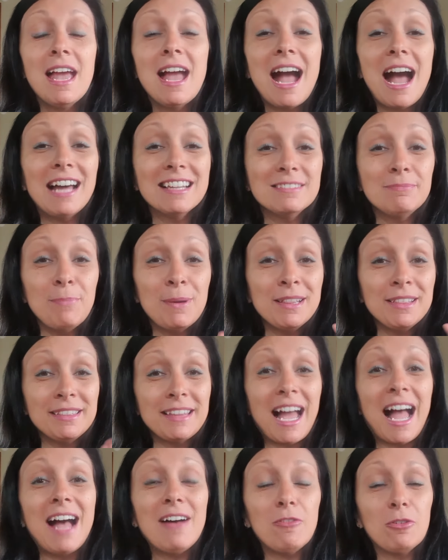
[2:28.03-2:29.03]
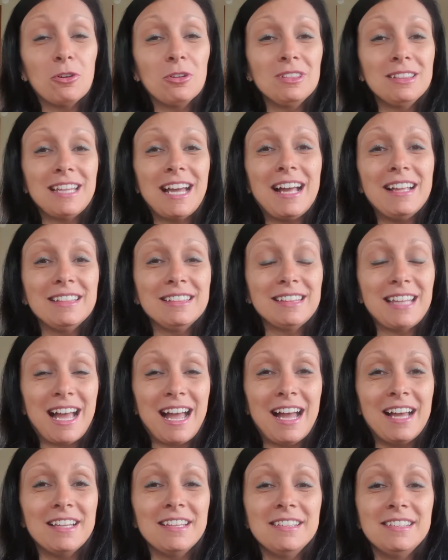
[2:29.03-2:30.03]
Aspettavo con tanta
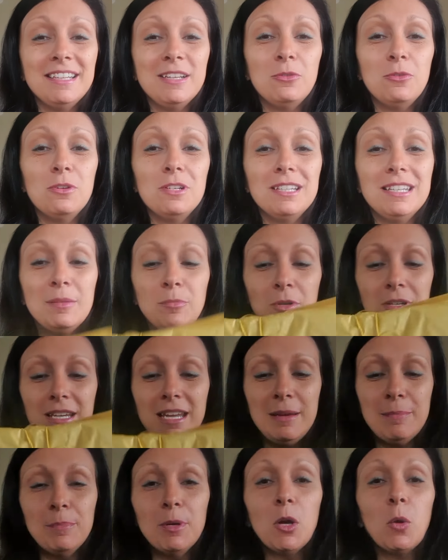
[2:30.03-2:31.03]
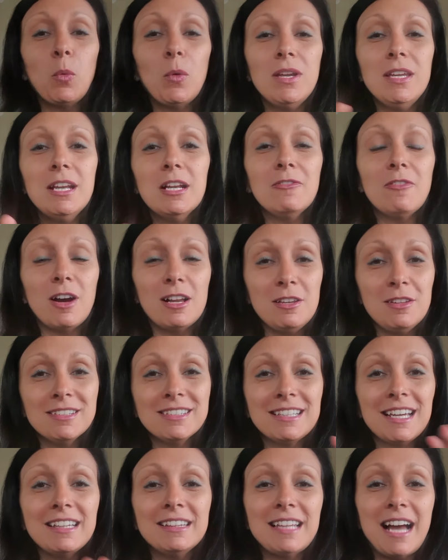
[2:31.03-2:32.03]
ansia l'ultimo libro e quindi lo voglio
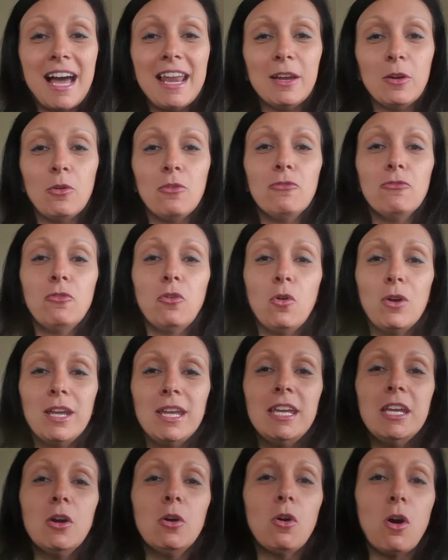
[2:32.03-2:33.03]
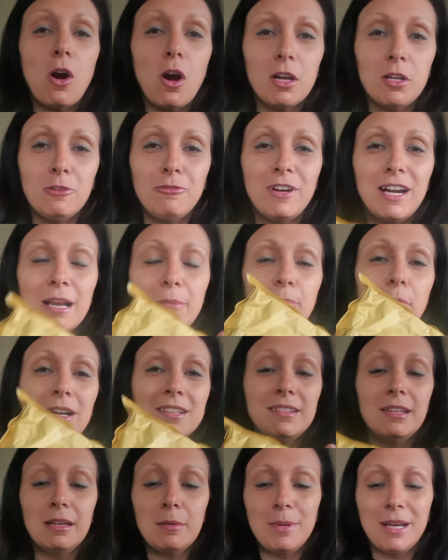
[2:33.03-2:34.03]
scartare con voi. Io odio fare
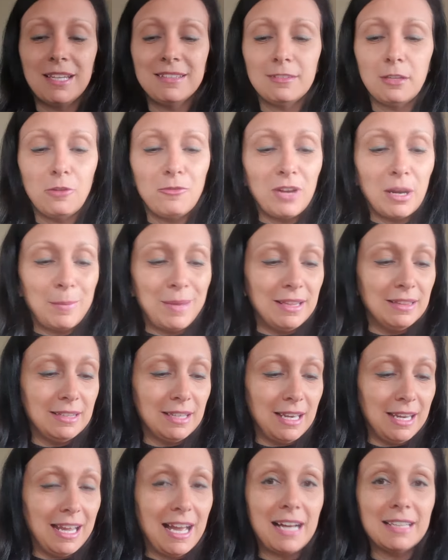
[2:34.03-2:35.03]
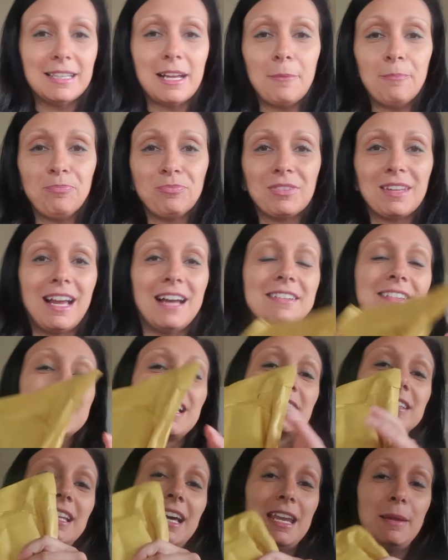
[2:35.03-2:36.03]
unboxing perché sono veramente negata a
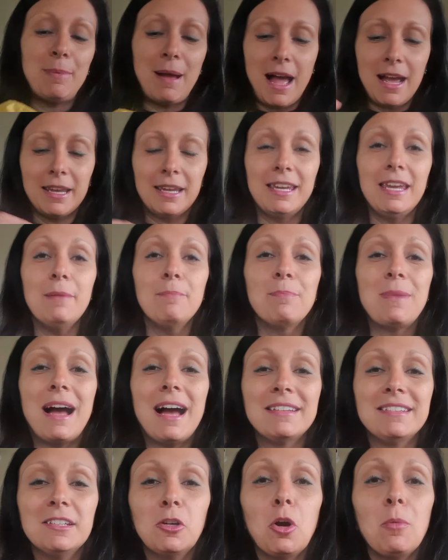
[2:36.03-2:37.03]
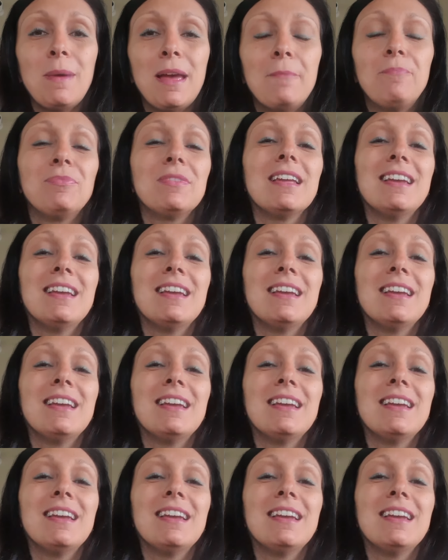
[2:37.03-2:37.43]
scartare i pacchi, ma siccome